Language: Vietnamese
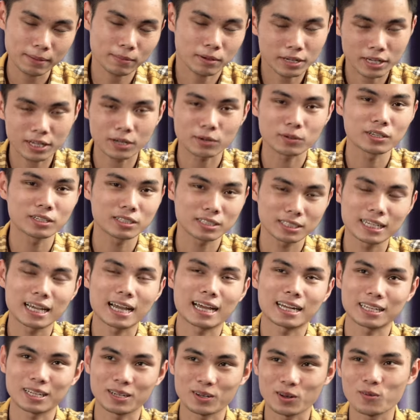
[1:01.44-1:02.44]
em cứ hiểu đơn
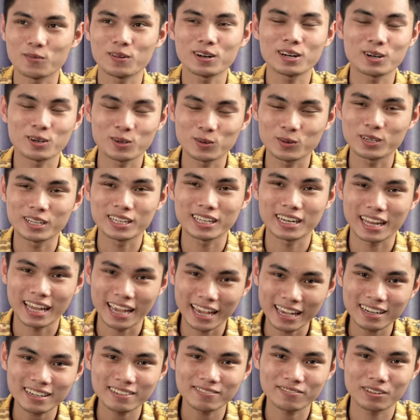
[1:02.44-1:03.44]
giản nó vẫn là Ronin
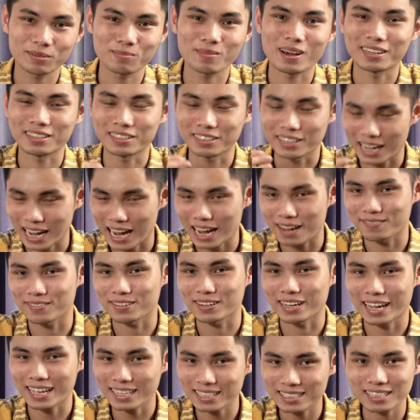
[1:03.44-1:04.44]
S phiên bản thứ hai
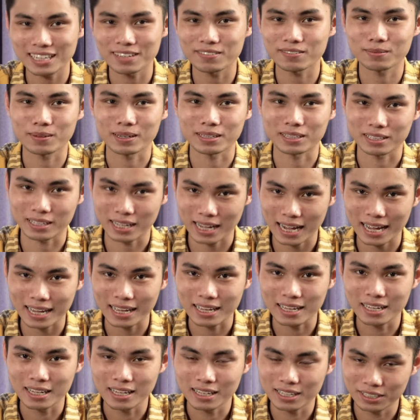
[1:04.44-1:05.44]
và SC phiên bản thứ hai
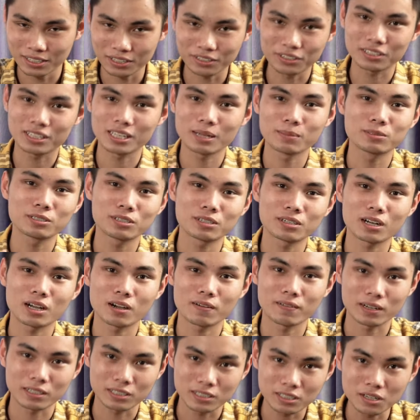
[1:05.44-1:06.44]
nhưng được thêm chữ R
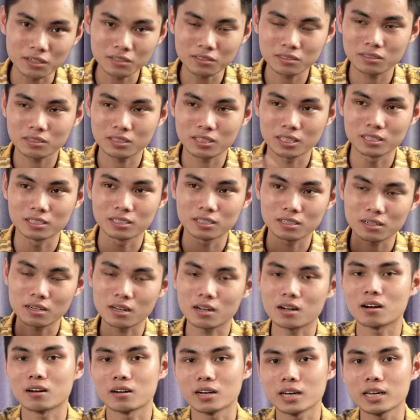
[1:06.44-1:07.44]
vào đằng trước thì chữ R
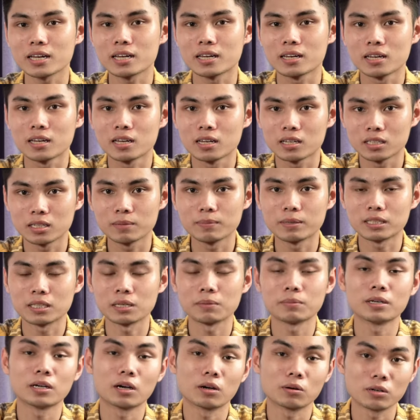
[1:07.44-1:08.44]
ở đây nhưng mình
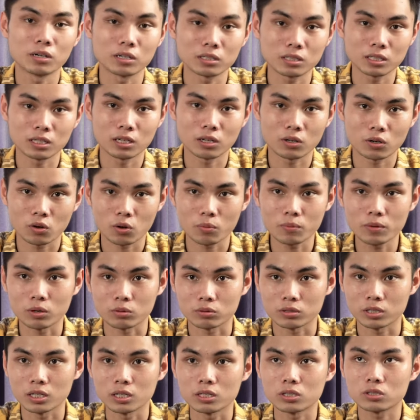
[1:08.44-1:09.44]
tìm hiểu được thì nó
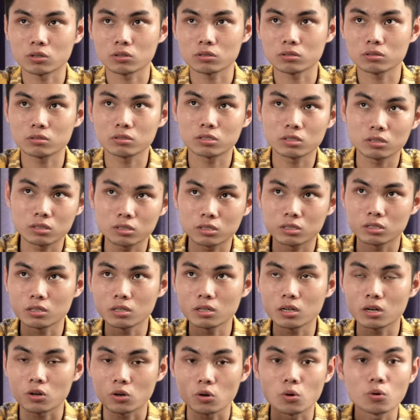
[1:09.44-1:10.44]
biểu thị cho chữ
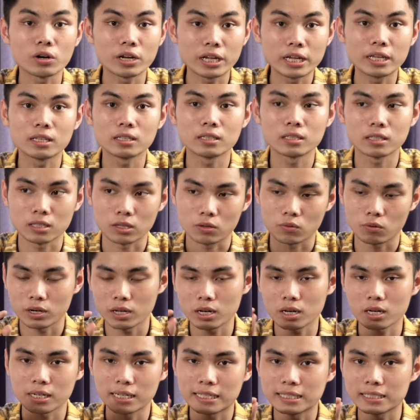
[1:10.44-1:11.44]
là Ronin thì có
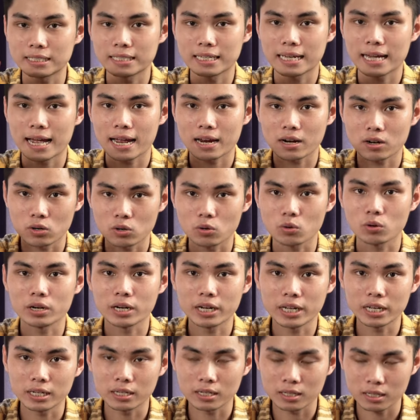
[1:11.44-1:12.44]
nghĩa là DJI
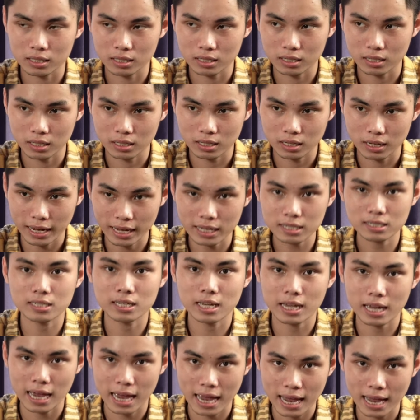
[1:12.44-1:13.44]
Ronin
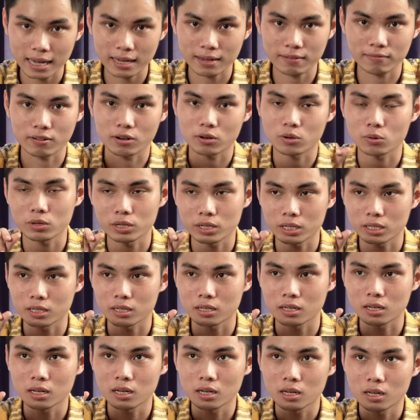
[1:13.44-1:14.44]
SC2 và Ronin
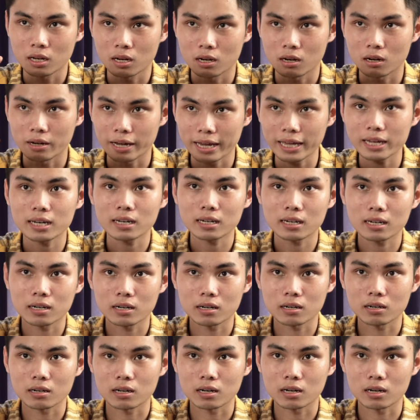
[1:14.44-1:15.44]
uh, S
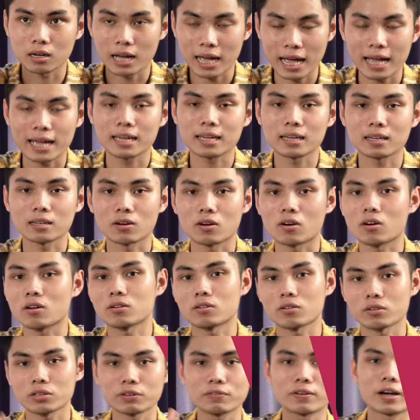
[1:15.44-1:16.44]
2 đó
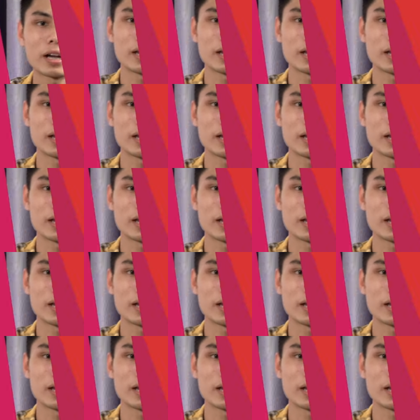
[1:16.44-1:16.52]
là như